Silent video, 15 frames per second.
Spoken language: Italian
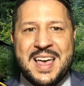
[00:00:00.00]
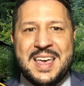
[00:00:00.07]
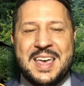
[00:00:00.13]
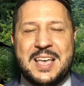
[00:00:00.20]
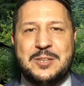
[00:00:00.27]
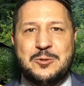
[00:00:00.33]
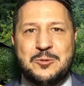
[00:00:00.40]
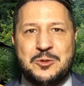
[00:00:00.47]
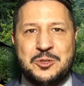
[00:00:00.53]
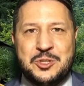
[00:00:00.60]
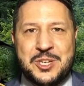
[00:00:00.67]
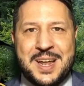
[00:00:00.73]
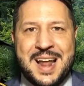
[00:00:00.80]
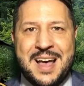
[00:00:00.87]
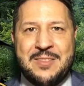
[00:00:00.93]
che
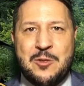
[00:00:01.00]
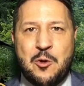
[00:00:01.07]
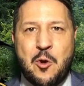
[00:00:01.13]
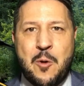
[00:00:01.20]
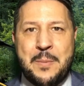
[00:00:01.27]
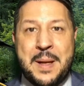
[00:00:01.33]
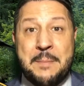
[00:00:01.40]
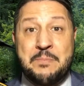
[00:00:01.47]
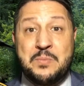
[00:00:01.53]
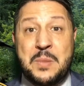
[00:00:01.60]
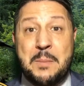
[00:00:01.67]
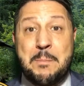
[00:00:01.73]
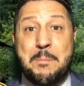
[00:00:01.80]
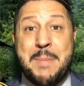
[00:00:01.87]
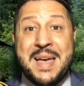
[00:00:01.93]
giungeranno come
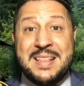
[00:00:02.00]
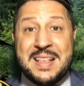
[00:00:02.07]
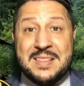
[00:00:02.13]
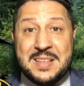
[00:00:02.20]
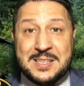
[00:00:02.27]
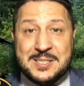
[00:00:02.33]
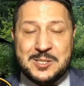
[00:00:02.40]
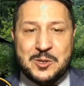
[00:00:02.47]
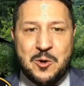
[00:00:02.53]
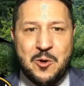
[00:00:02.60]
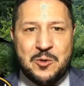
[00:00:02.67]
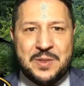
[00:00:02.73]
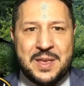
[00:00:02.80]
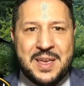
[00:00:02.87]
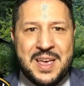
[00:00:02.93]

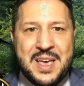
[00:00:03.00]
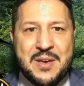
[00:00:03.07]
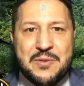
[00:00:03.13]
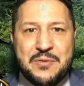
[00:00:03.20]
benedizioni